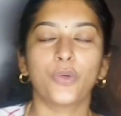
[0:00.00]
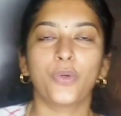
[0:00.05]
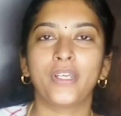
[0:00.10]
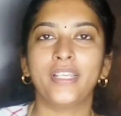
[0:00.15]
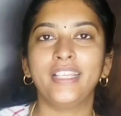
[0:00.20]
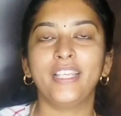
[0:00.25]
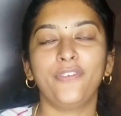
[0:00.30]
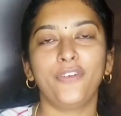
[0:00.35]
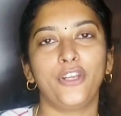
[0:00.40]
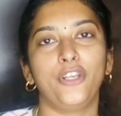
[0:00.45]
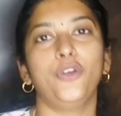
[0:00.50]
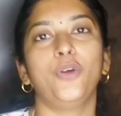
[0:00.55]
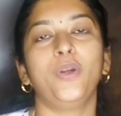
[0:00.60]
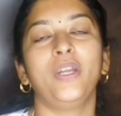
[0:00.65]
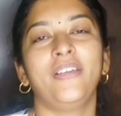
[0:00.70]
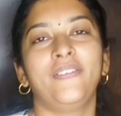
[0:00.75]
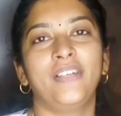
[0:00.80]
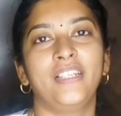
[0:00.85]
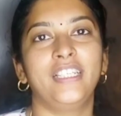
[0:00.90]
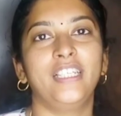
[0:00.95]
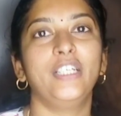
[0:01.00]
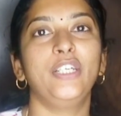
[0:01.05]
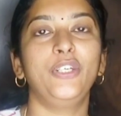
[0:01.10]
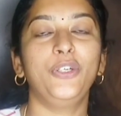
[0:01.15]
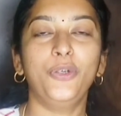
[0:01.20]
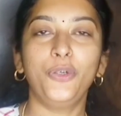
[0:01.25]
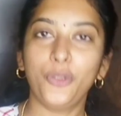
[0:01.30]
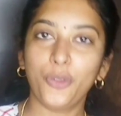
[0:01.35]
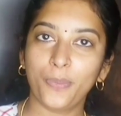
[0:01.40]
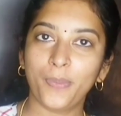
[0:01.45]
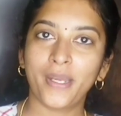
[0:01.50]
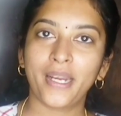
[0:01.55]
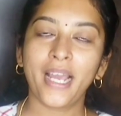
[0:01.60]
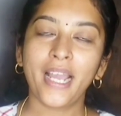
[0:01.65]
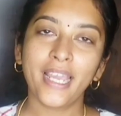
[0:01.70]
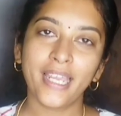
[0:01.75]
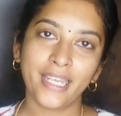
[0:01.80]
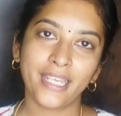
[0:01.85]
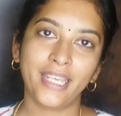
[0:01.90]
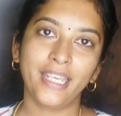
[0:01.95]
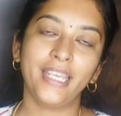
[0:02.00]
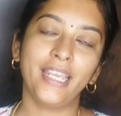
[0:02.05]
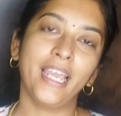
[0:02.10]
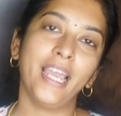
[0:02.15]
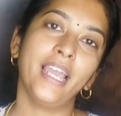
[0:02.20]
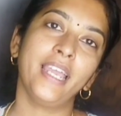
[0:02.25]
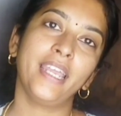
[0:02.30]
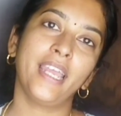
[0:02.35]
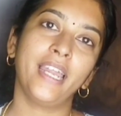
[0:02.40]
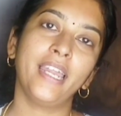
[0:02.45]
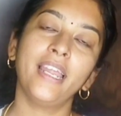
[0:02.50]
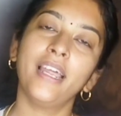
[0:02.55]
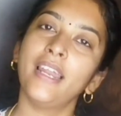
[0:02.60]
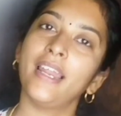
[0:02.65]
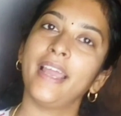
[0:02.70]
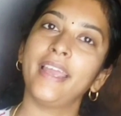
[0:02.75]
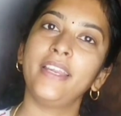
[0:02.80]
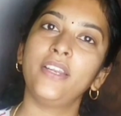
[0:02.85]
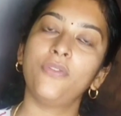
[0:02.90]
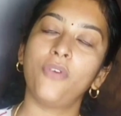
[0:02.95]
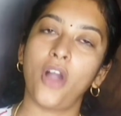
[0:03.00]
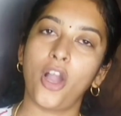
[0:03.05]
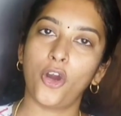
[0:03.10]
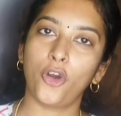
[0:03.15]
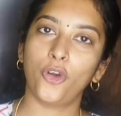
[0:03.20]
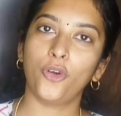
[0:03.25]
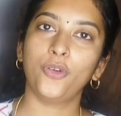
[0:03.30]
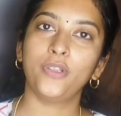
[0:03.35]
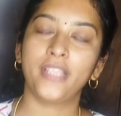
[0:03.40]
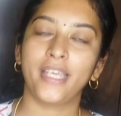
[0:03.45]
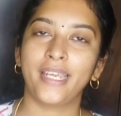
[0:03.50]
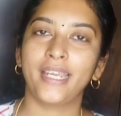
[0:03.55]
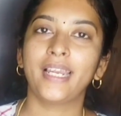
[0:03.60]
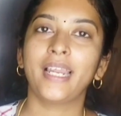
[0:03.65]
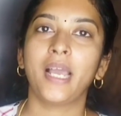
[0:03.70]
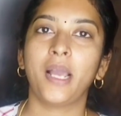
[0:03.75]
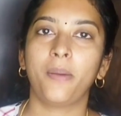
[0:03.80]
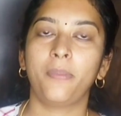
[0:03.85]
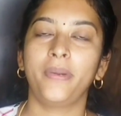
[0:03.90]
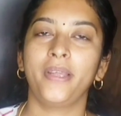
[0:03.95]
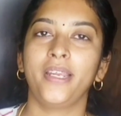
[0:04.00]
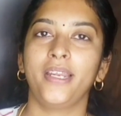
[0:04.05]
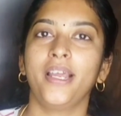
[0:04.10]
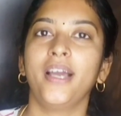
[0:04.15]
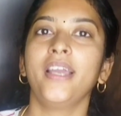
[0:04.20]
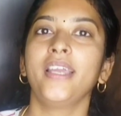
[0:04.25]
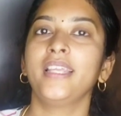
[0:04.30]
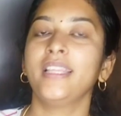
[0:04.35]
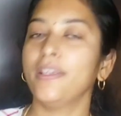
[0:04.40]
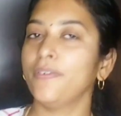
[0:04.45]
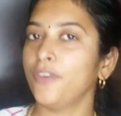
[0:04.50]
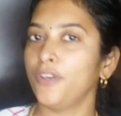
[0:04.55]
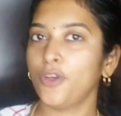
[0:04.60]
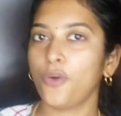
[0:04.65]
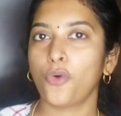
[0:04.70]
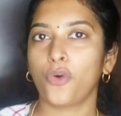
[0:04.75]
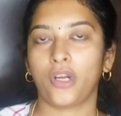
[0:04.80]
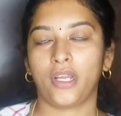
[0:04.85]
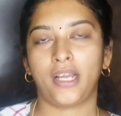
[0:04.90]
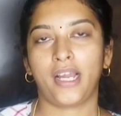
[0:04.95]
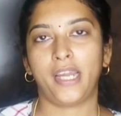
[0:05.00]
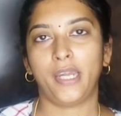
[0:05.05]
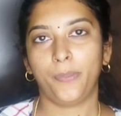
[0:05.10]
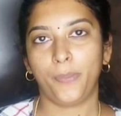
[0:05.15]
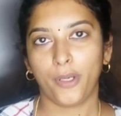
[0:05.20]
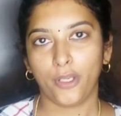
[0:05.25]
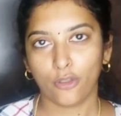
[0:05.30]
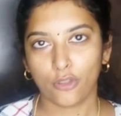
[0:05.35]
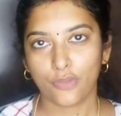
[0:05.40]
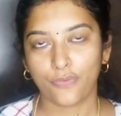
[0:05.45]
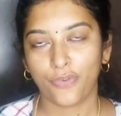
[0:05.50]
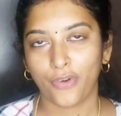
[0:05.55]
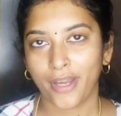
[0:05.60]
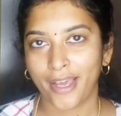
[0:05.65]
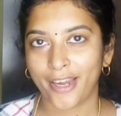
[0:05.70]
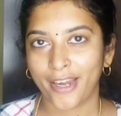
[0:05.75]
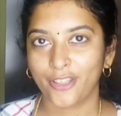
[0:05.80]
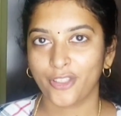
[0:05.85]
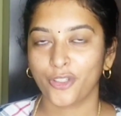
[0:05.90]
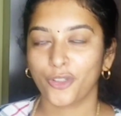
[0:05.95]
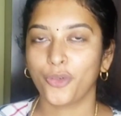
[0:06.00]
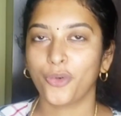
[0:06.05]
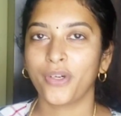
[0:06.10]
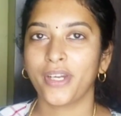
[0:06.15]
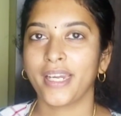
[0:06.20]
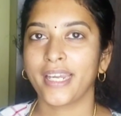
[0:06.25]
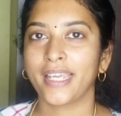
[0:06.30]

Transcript: வீடியோவில் வந்து யூடியூபராக இருக்கீங்க என்ன லைட் வாங்கணும்னு தெரியல அப்படின்னா இந்த வீடியோ உங்களுக்கு கண்டிப்பாக யூஸ்ஃபுல்லாக இருந்திருக்கும்னு நினைக்கிறேன்